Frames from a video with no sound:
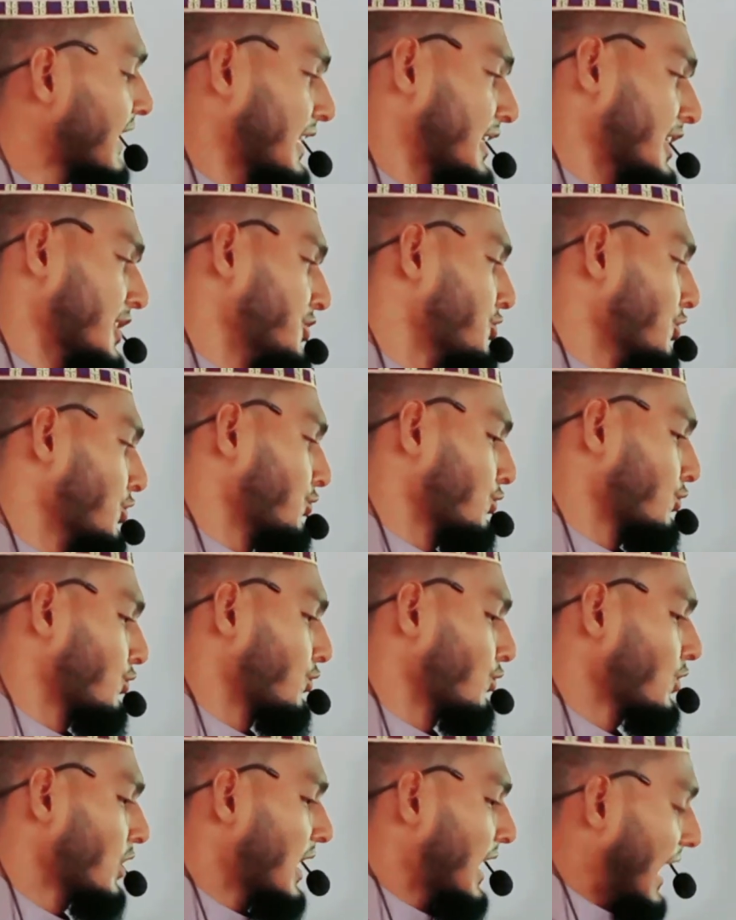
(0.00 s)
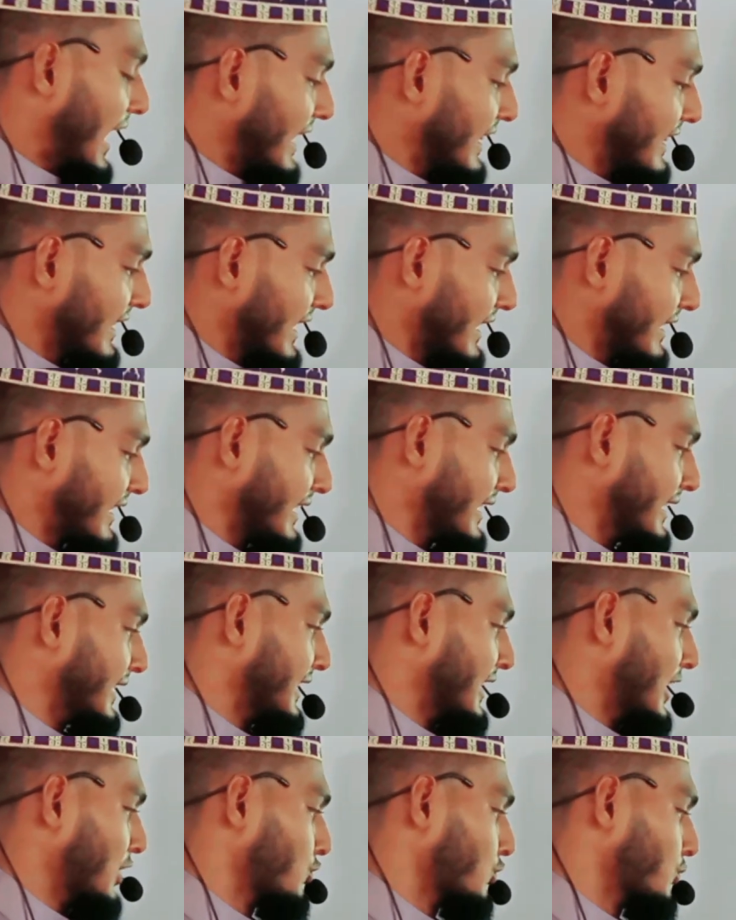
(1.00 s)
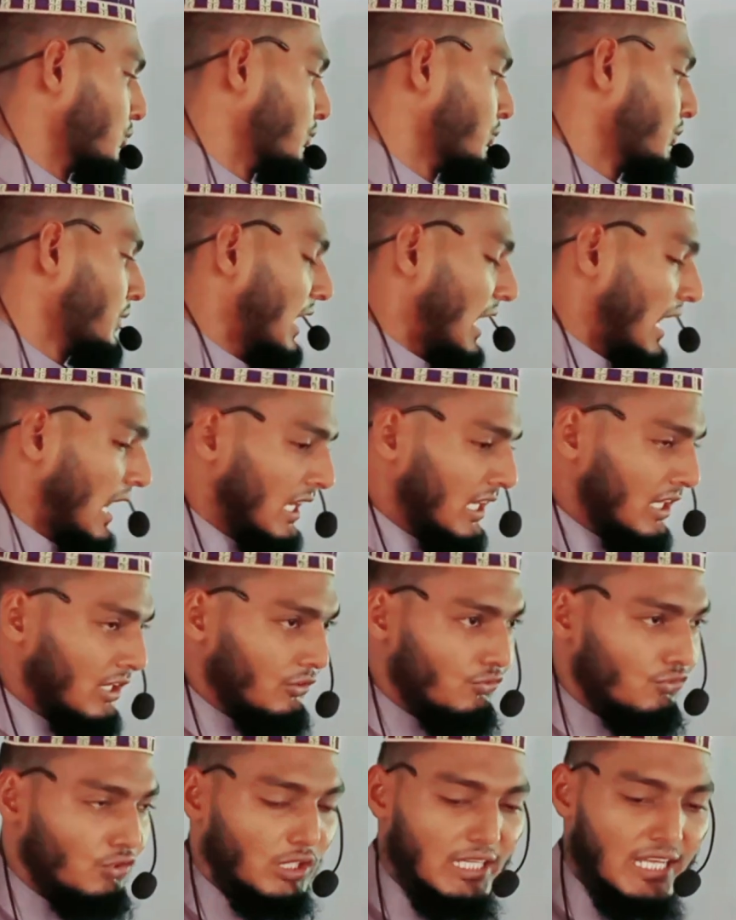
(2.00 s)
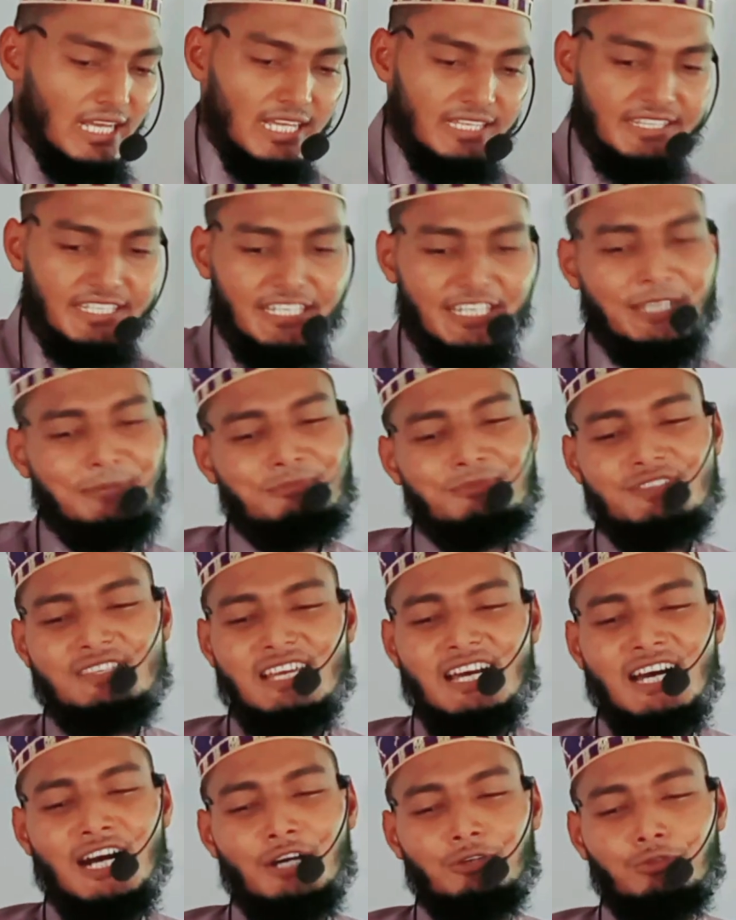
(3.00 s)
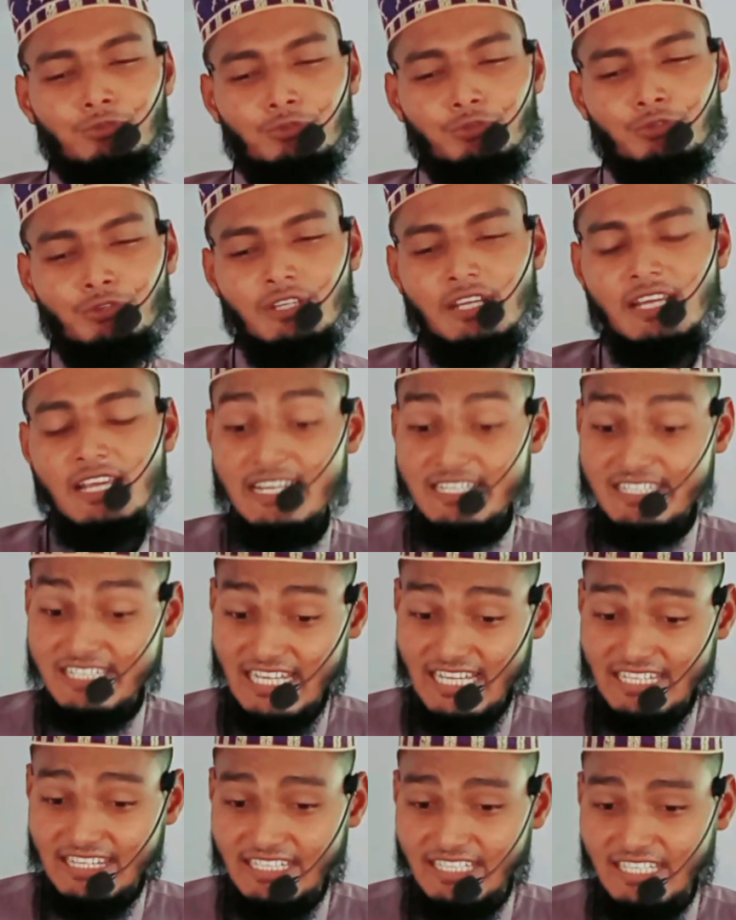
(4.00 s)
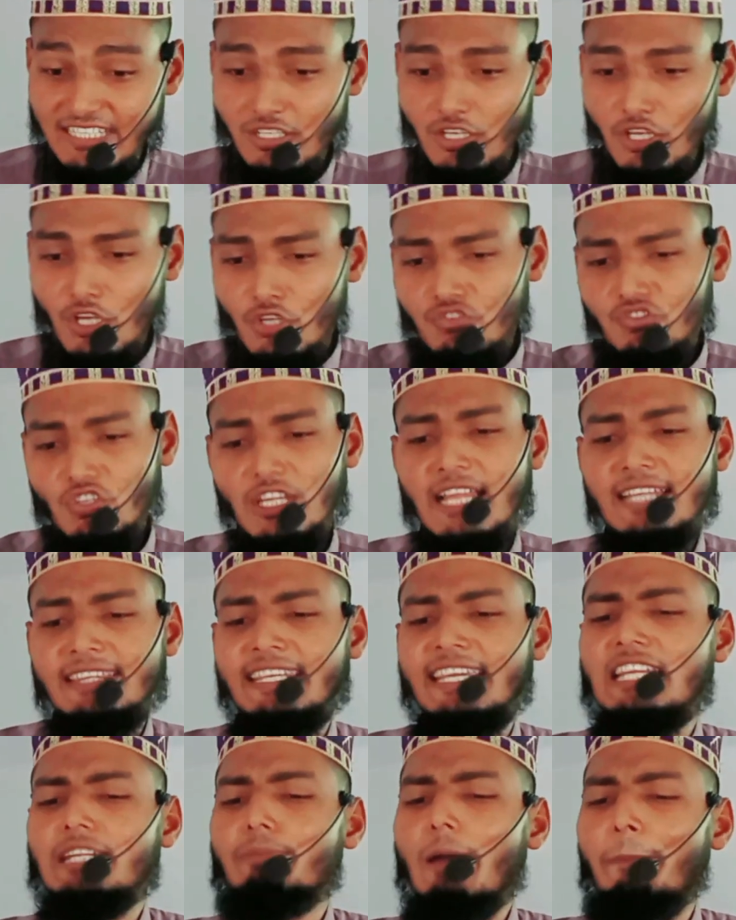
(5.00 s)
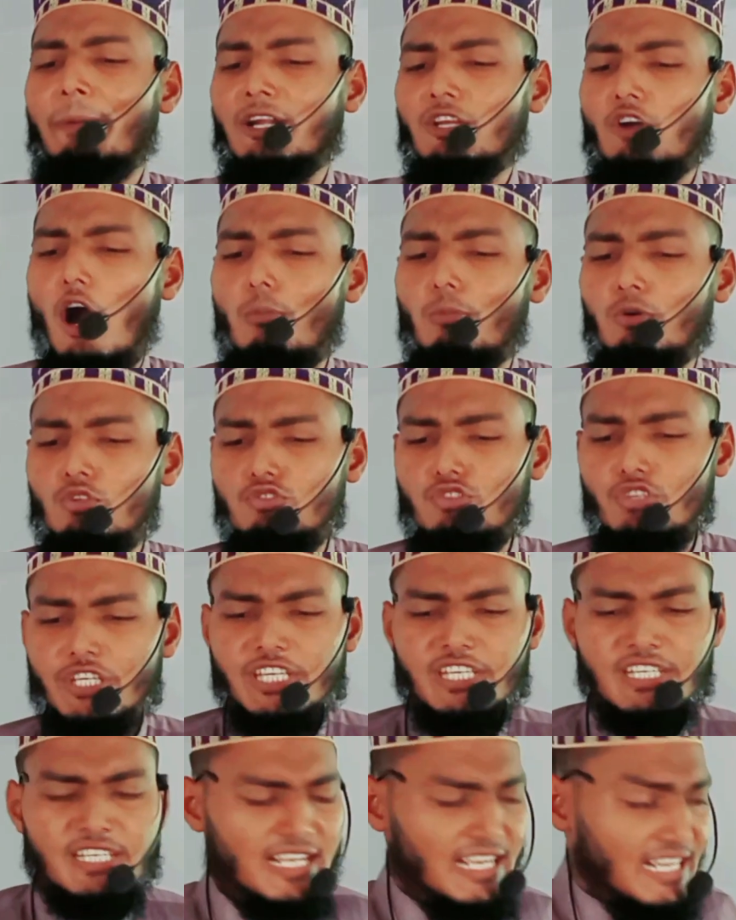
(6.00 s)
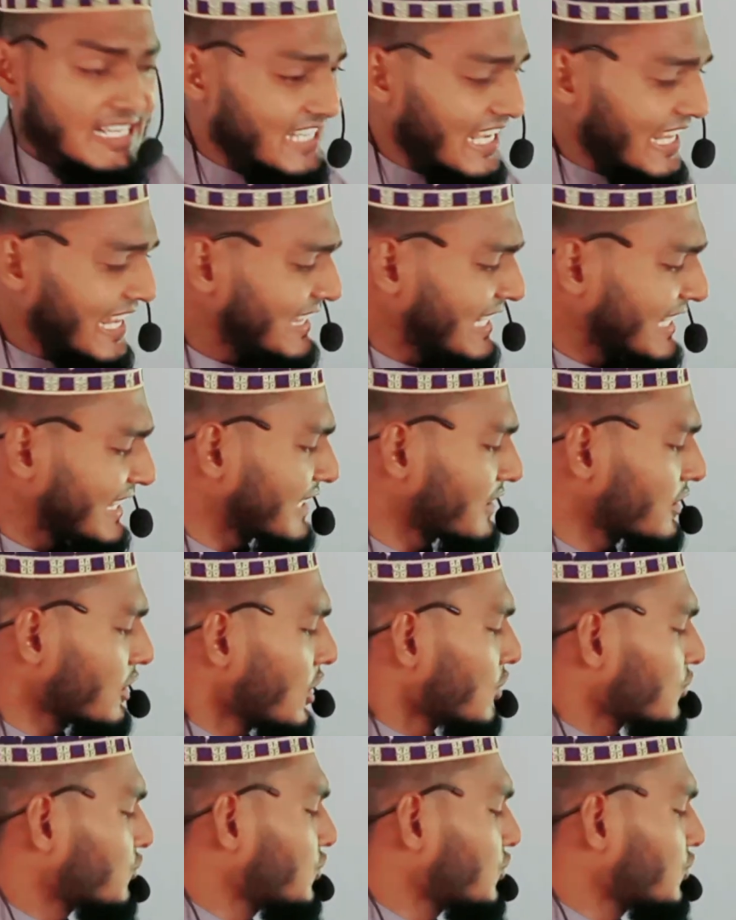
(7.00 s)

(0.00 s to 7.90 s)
কাদের জন্য আল্লাহম আং সলাতিহিম সাহুন যারা তাদের সলাতের ব্যাপারে অমনোযোগী যারা তাদের